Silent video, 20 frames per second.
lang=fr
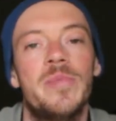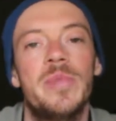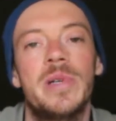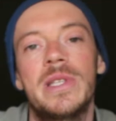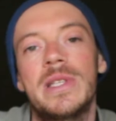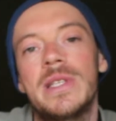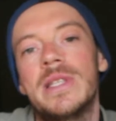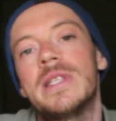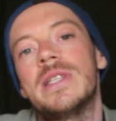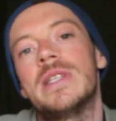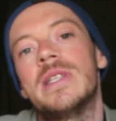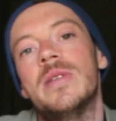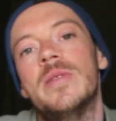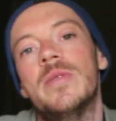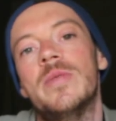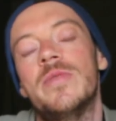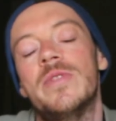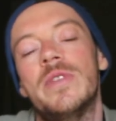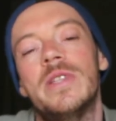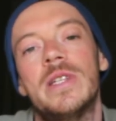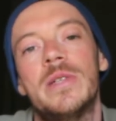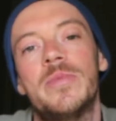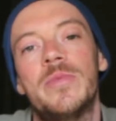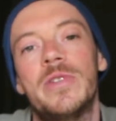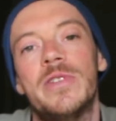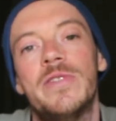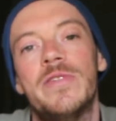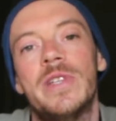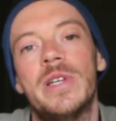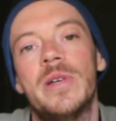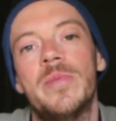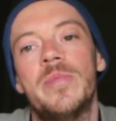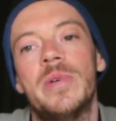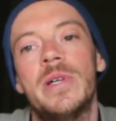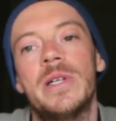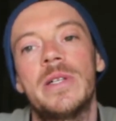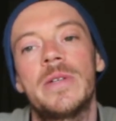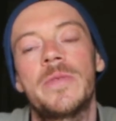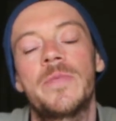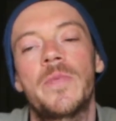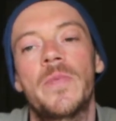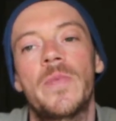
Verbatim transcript: passer et finalement il vient pas.